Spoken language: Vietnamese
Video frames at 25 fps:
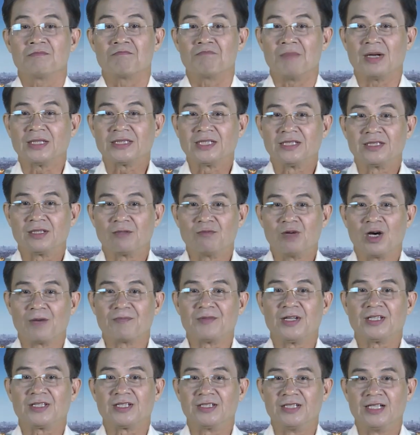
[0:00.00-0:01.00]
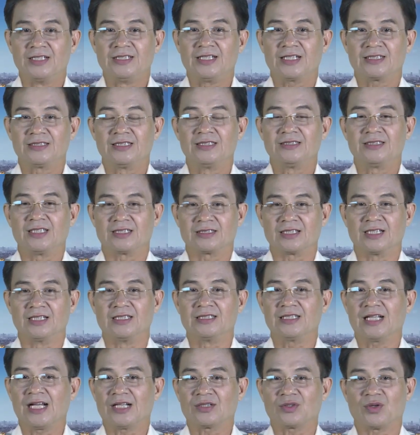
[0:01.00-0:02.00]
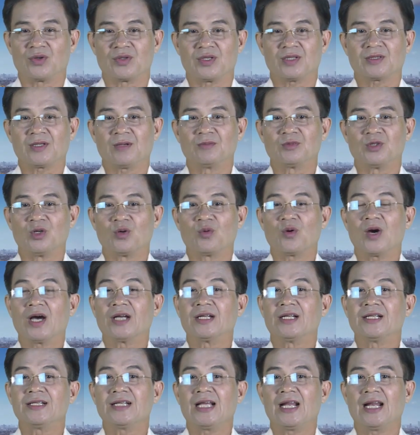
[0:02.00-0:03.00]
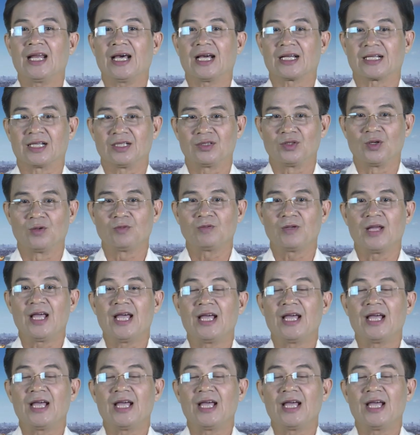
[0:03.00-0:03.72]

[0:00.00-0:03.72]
Bản tin tổng hợp về tình hình an ninh trật tự, an toàn giao thông tuần qua đến đây là kết thúc.